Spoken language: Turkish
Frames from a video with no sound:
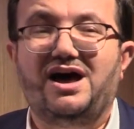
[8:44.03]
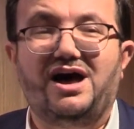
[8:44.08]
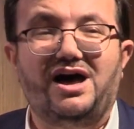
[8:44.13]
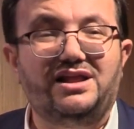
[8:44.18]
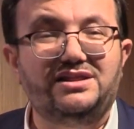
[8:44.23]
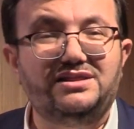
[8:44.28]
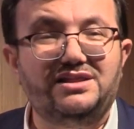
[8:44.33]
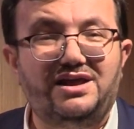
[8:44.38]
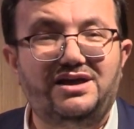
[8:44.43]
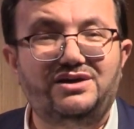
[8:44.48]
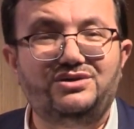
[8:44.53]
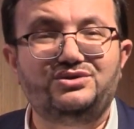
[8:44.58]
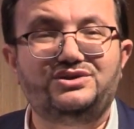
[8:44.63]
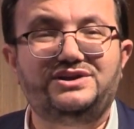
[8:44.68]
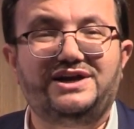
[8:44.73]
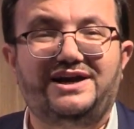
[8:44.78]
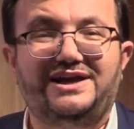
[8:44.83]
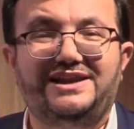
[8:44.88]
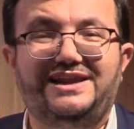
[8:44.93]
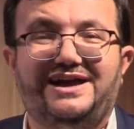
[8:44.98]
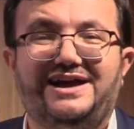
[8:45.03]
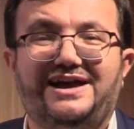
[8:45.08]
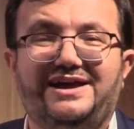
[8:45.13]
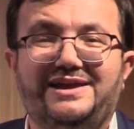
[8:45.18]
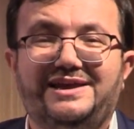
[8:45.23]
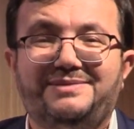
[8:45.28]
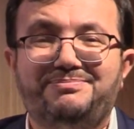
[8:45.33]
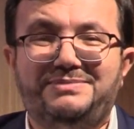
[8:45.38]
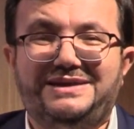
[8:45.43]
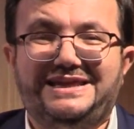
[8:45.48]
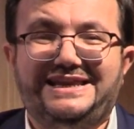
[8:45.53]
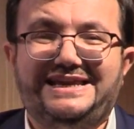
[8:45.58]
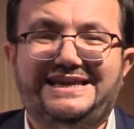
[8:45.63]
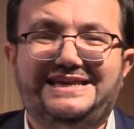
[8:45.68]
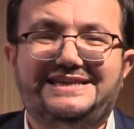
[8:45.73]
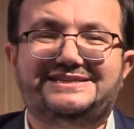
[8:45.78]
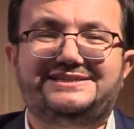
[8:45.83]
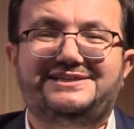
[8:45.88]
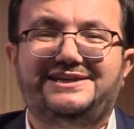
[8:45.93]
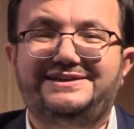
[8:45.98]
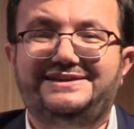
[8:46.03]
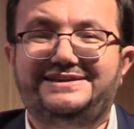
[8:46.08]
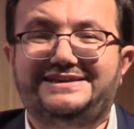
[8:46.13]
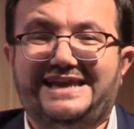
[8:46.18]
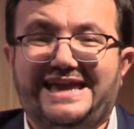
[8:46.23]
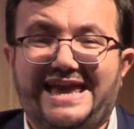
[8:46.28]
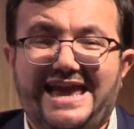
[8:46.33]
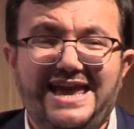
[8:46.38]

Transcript: Allahü Teala bir insanın